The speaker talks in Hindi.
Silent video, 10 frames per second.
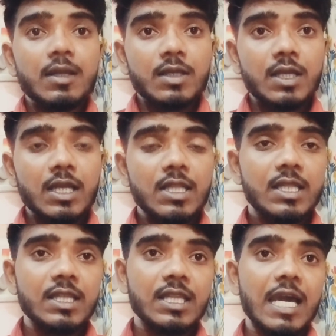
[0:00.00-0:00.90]
इंग्लिश
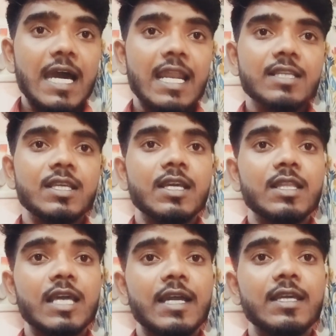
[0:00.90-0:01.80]
कितना आना चाहिए
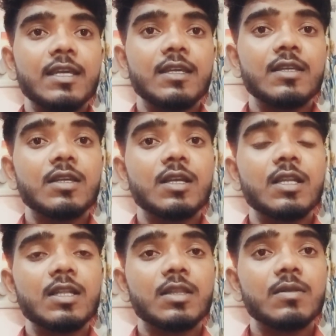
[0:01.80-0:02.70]
ताकि
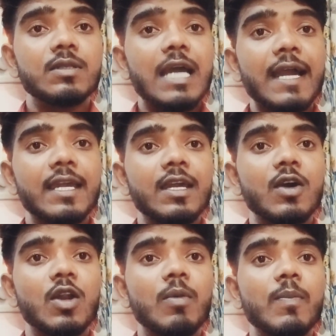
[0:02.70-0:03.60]
इंग्लिश जाके और
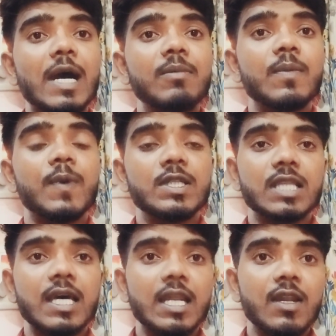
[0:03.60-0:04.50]
हमें बाद में
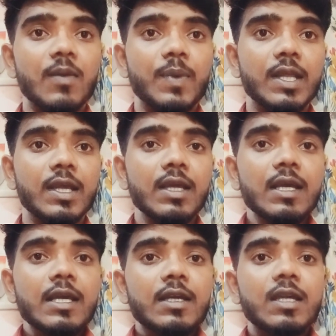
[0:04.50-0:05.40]
पछताना ना पड़े
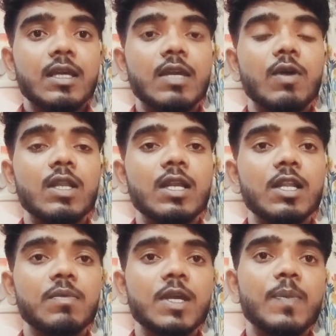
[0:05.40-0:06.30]
कि केवल इंग्लिश
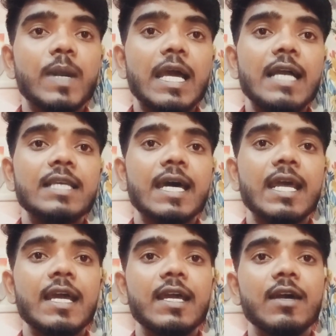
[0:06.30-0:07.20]
में ही पढ़ाया जा रहा
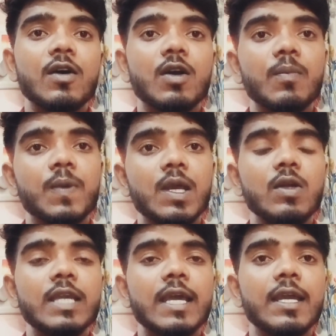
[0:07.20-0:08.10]
है और हम फेल हो
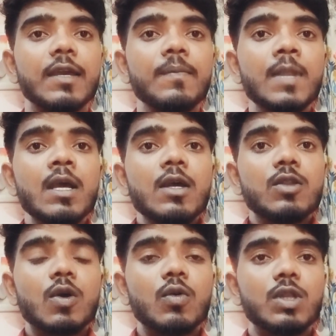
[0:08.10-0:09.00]
जाएंगे
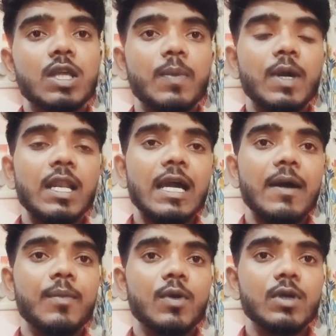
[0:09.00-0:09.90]
तो उसके पहले
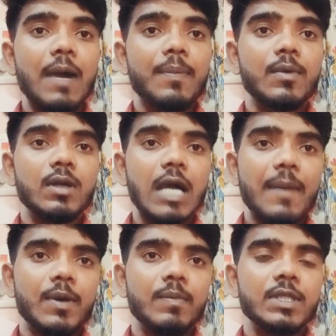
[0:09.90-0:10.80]
हमको आप आप
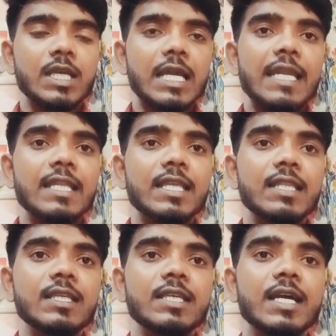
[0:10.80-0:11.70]
हमें जानकारी दे
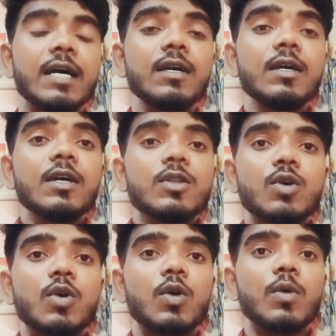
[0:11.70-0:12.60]
दीजिएगा तो
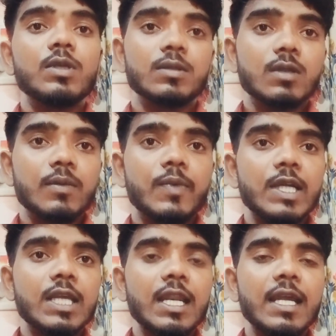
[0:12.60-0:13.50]

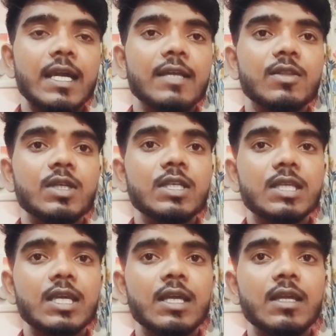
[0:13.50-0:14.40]
बेटर रहेगा तो
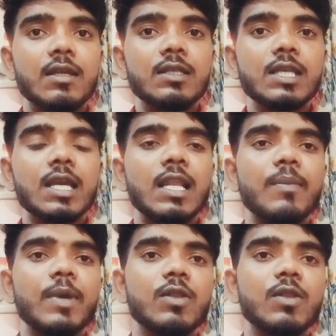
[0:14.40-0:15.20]
इसके इसी के लिए मैं